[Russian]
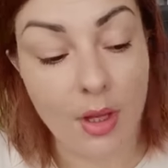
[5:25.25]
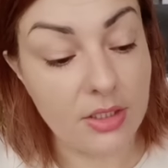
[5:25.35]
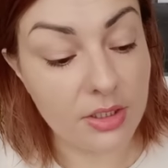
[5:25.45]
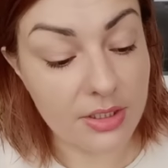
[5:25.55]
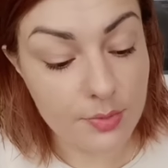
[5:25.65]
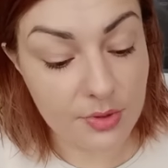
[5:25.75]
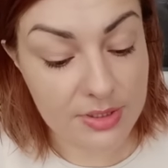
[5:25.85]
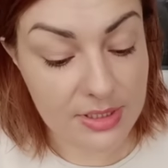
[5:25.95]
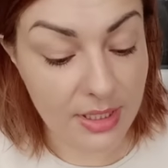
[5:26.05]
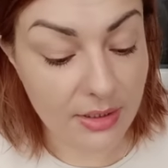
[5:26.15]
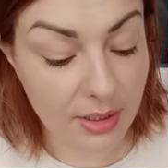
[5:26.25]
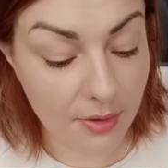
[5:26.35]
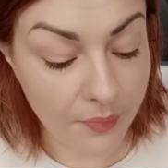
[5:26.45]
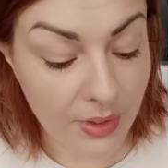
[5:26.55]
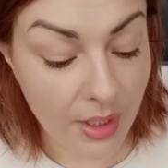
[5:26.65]
Incredibles –
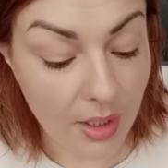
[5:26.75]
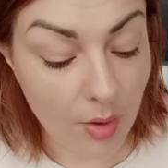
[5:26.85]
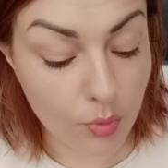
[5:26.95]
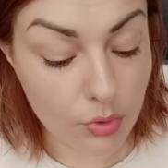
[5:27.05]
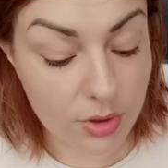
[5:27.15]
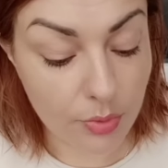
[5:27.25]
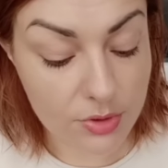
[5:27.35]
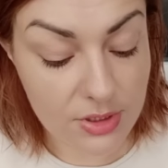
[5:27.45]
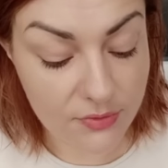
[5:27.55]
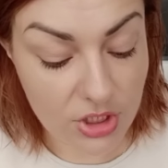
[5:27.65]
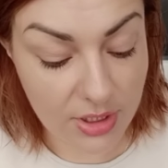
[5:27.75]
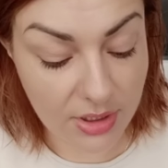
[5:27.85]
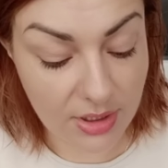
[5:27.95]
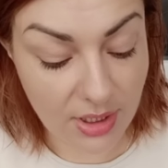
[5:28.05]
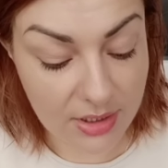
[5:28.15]
это а, пудра бронзер в
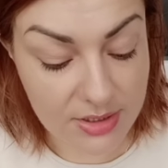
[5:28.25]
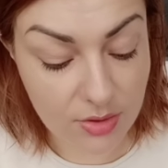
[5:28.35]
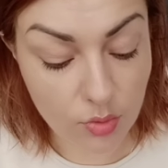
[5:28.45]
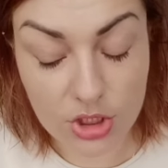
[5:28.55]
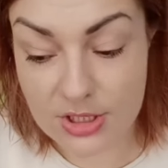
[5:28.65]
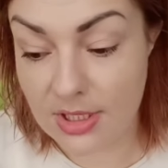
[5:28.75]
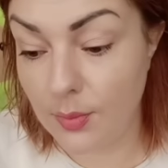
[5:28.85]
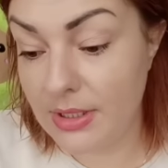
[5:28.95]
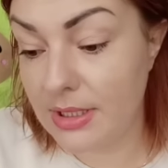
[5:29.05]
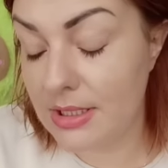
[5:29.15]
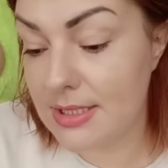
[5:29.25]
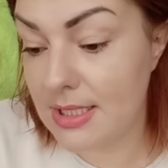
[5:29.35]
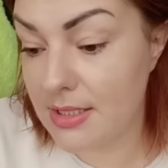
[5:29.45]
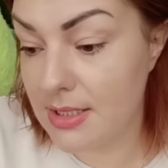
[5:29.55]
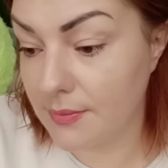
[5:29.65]
шариках, артикул
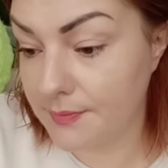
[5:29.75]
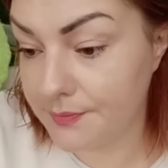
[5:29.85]
6531.